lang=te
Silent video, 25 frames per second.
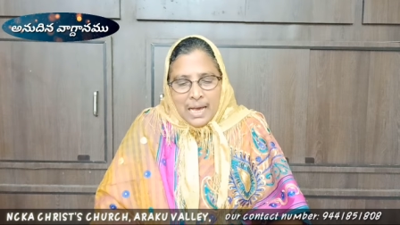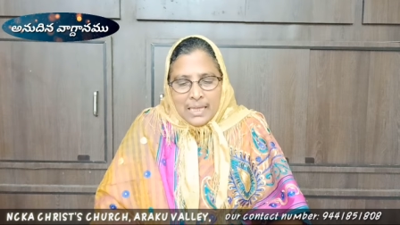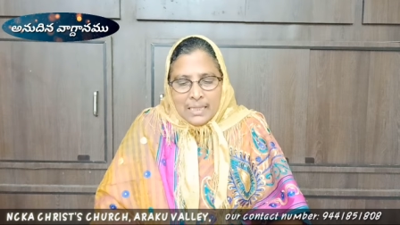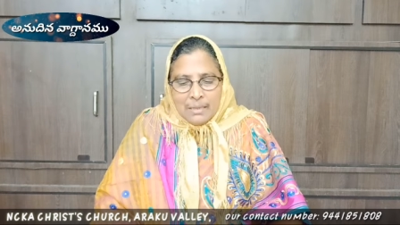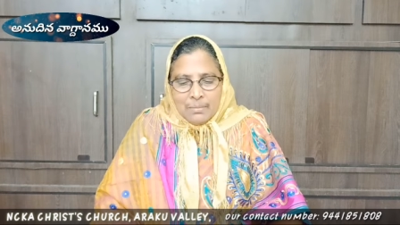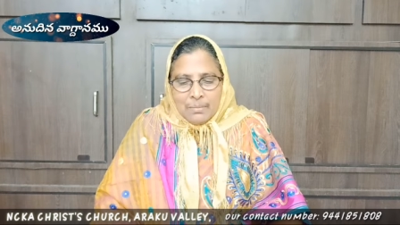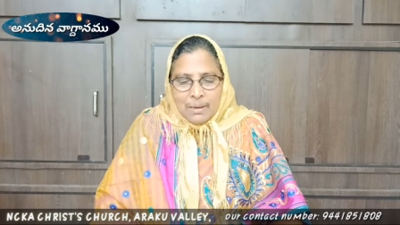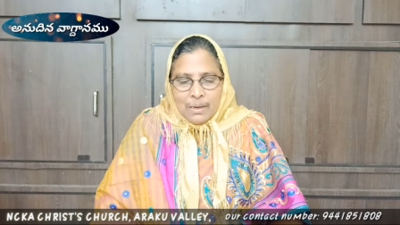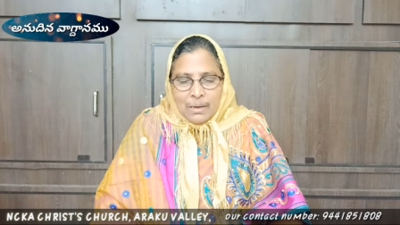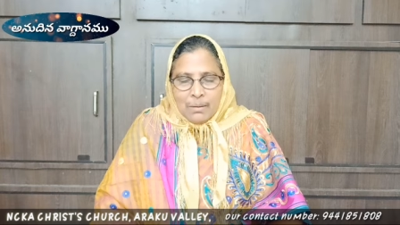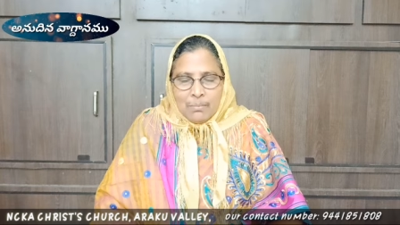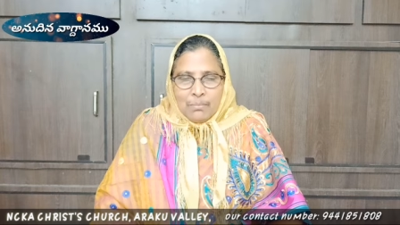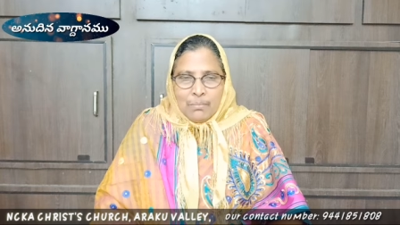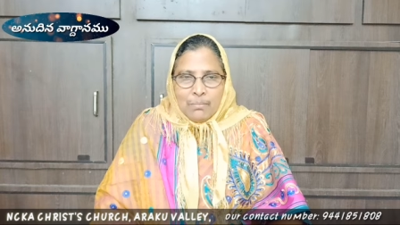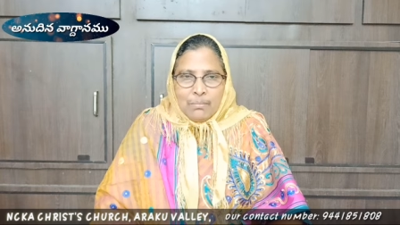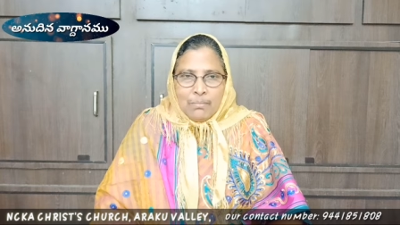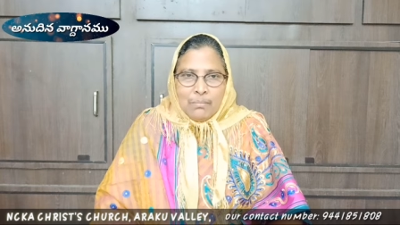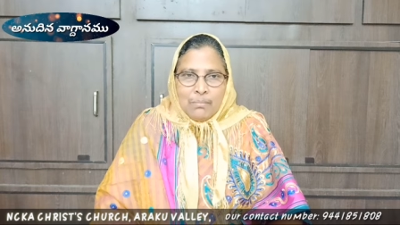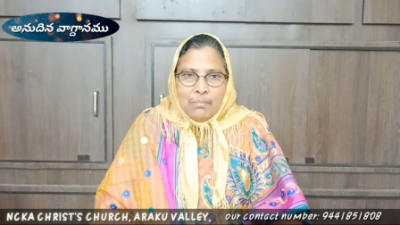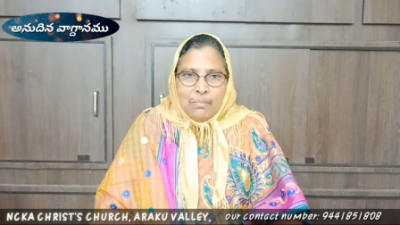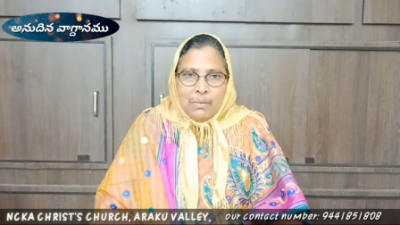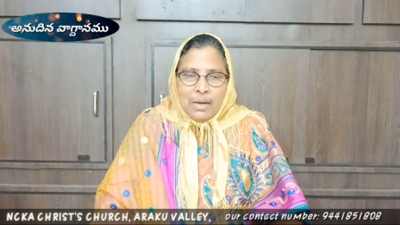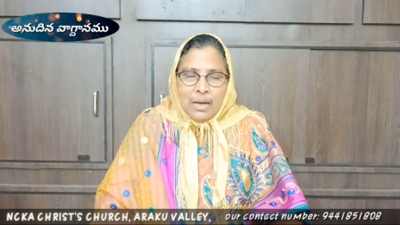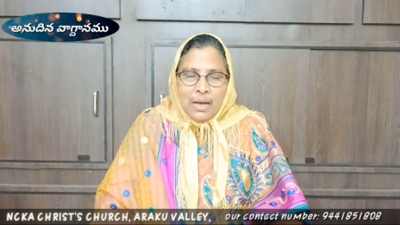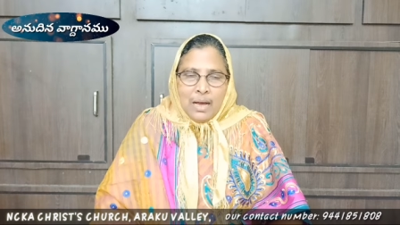అది మనం
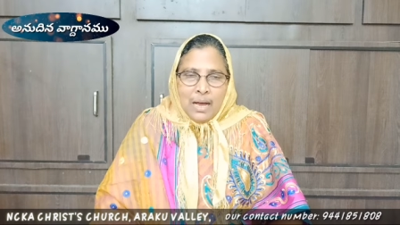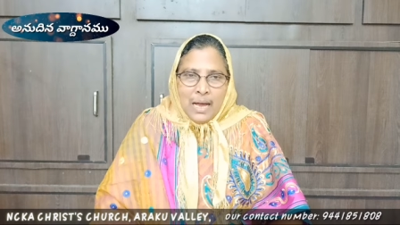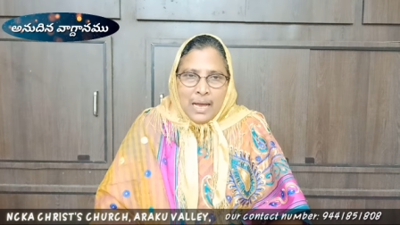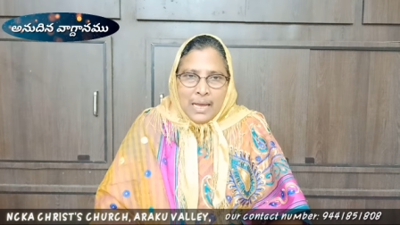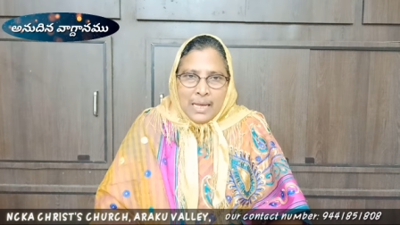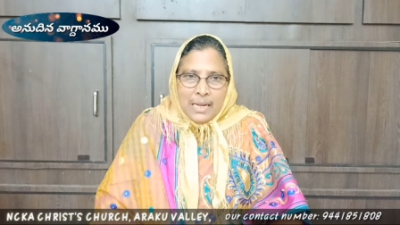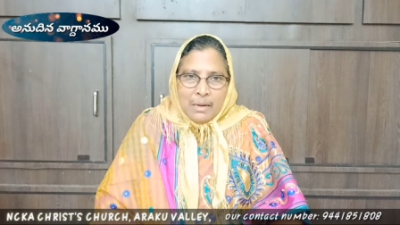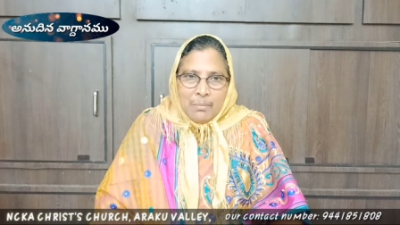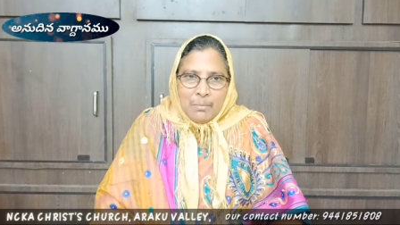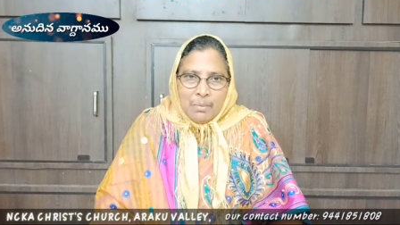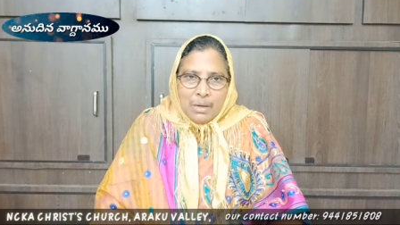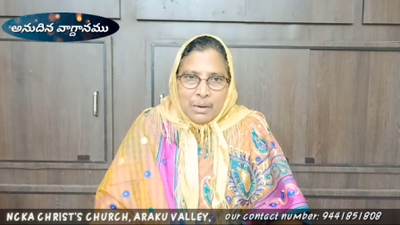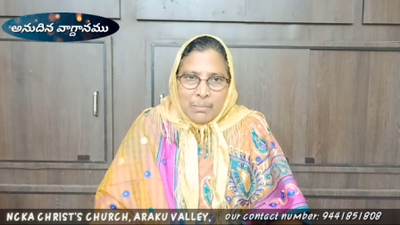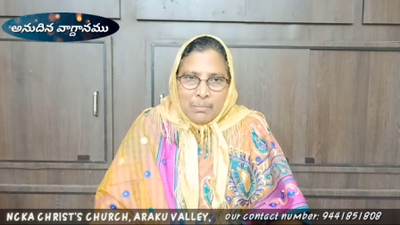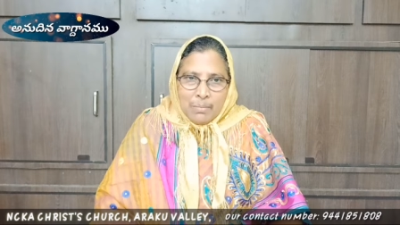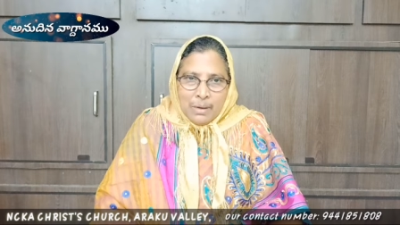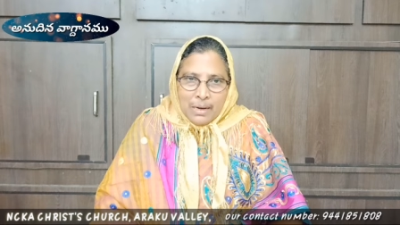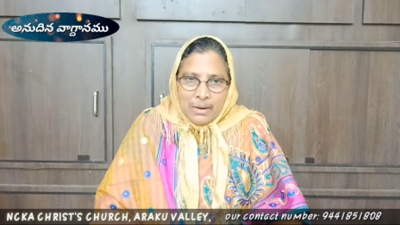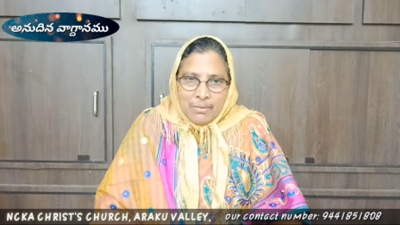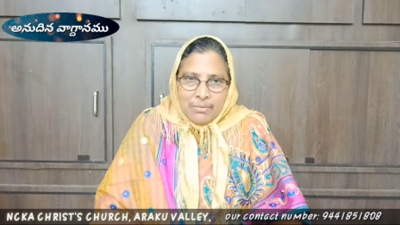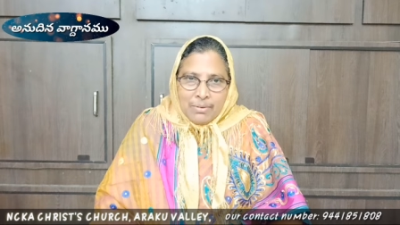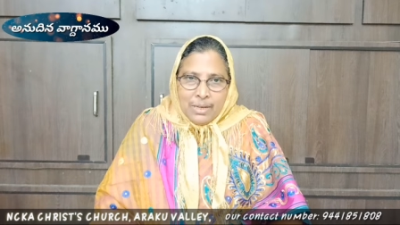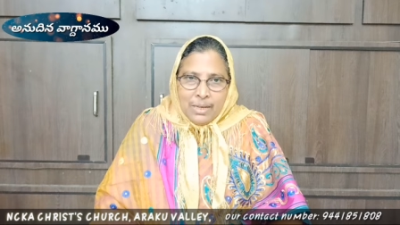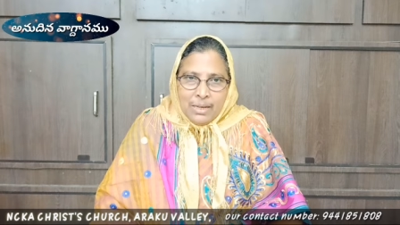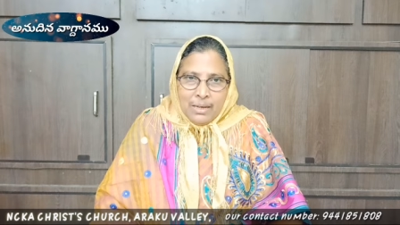ఆయన మన
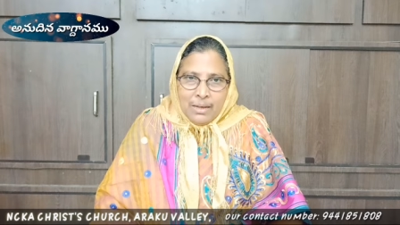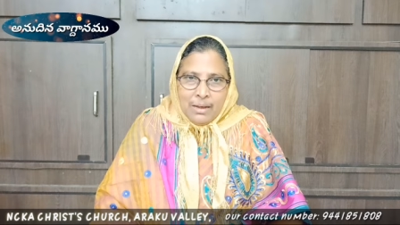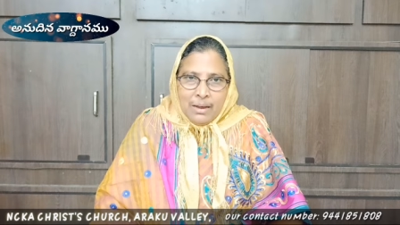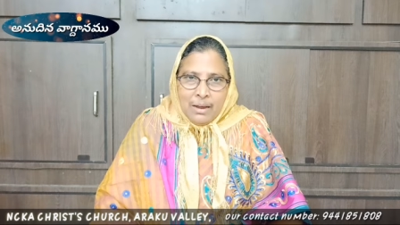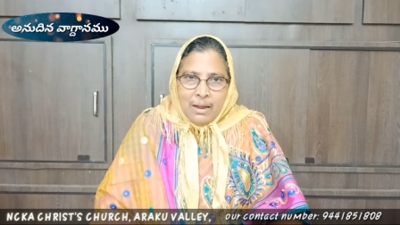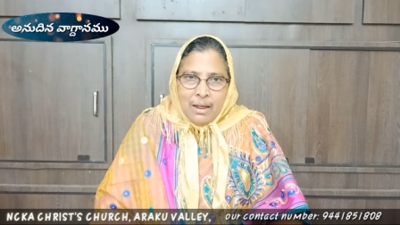మనవి